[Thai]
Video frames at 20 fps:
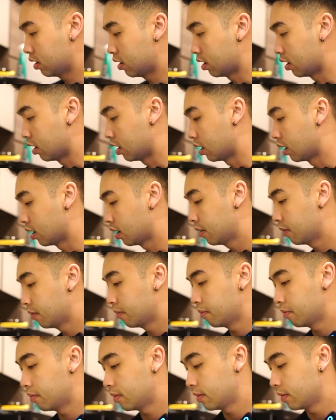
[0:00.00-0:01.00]
เออ
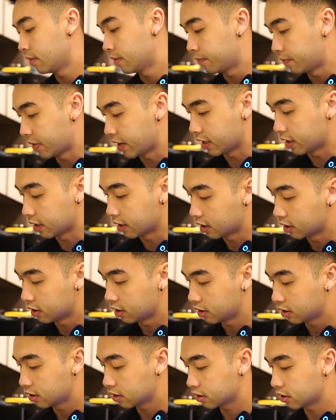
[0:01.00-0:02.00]
เป็น
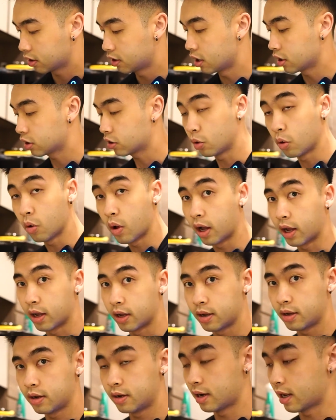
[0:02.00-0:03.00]
เครื่องตวง
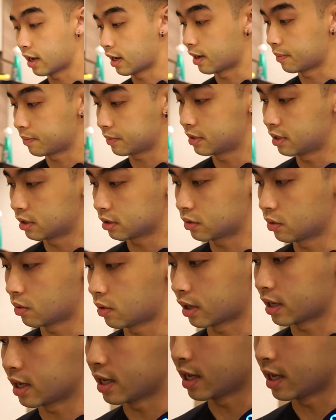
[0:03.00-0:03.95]
นะครับเครื่องตวง